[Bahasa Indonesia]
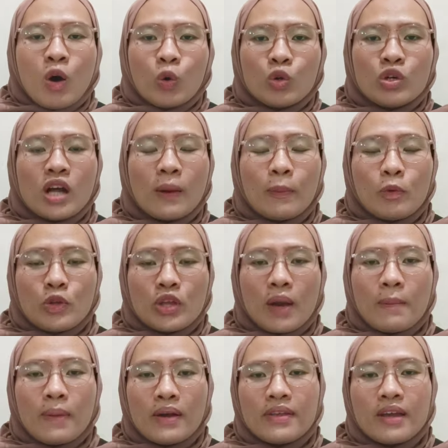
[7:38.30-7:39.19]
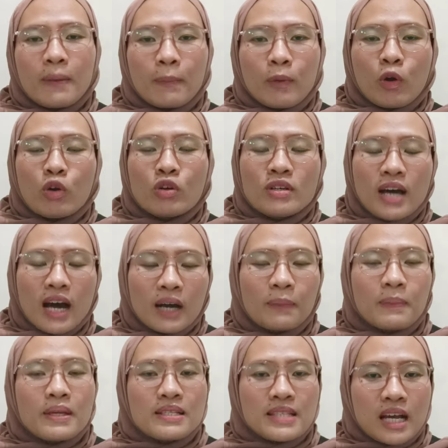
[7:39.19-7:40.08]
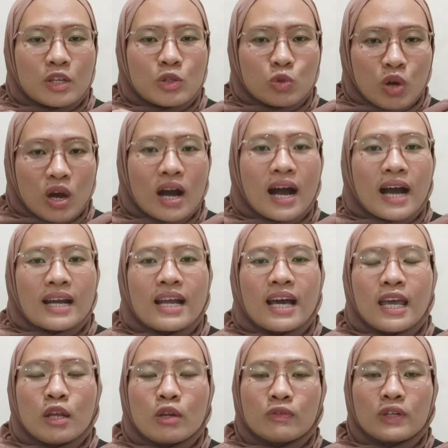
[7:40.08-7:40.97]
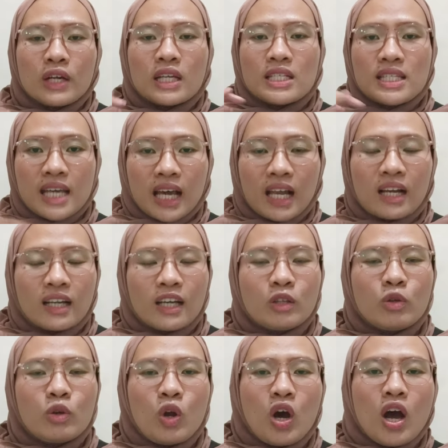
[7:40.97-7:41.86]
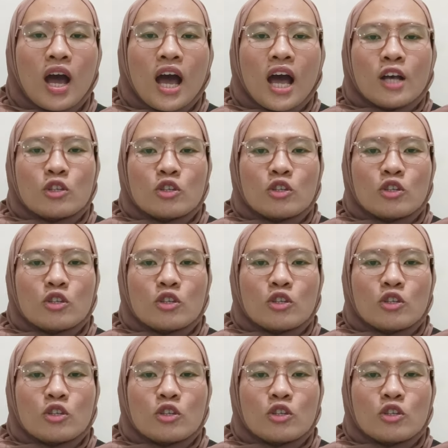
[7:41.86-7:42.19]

udah punya banyak produk bisa juga ngadain flash sale gitu loh